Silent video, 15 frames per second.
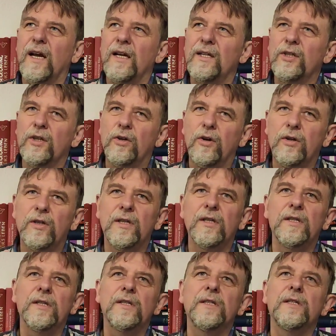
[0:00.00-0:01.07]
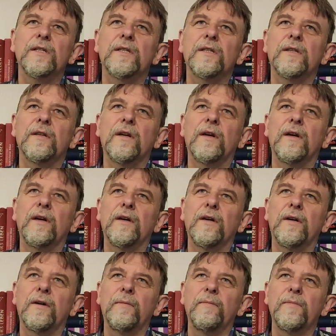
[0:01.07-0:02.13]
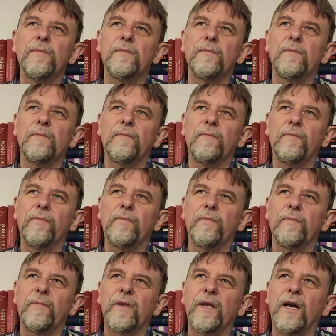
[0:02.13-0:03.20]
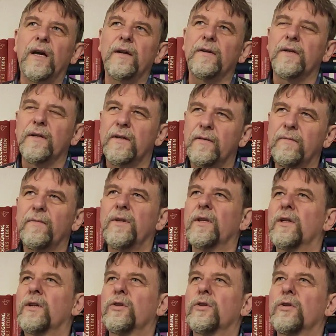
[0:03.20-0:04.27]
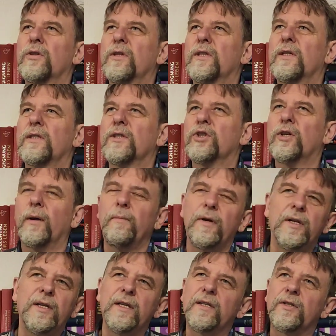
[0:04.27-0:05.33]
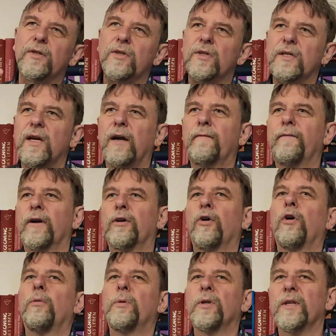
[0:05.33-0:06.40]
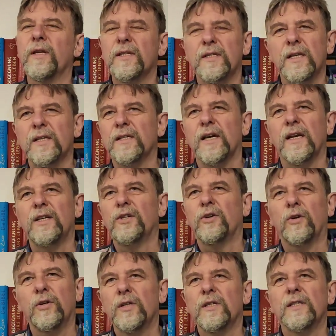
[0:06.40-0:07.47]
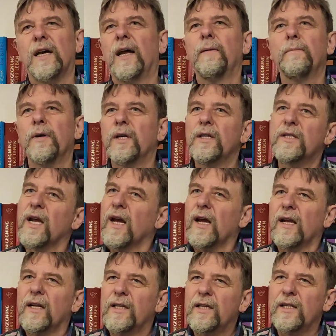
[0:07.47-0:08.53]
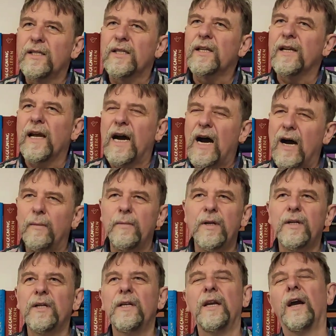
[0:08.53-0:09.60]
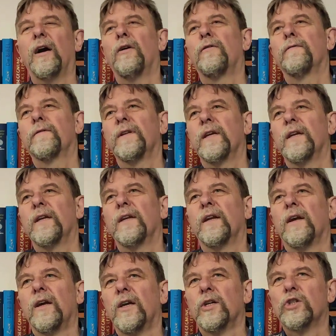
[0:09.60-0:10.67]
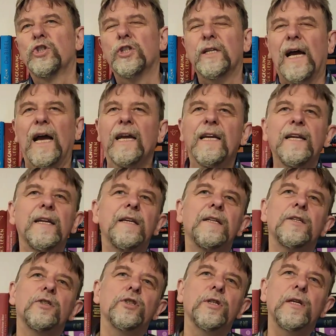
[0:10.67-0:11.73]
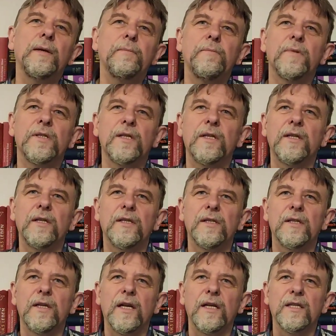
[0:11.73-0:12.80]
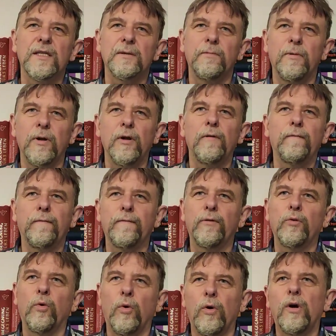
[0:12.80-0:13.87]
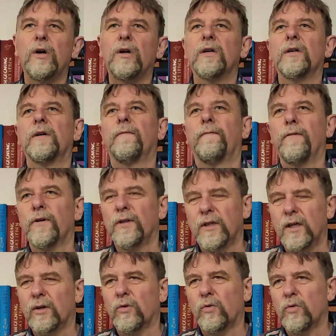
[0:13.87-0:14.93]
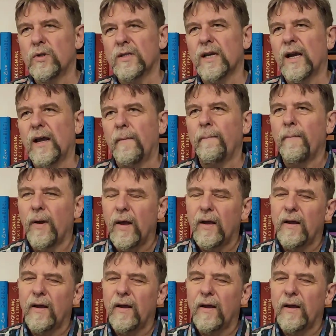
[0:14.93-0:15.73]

Reich Gottes ähm, ja, diese Stämme, die sozusagen verkörpern, dass das Reich Gottes anbricht, diese Namen, die auf den Steinen geschrieben sind, der zwölf Tore von Jerusalem,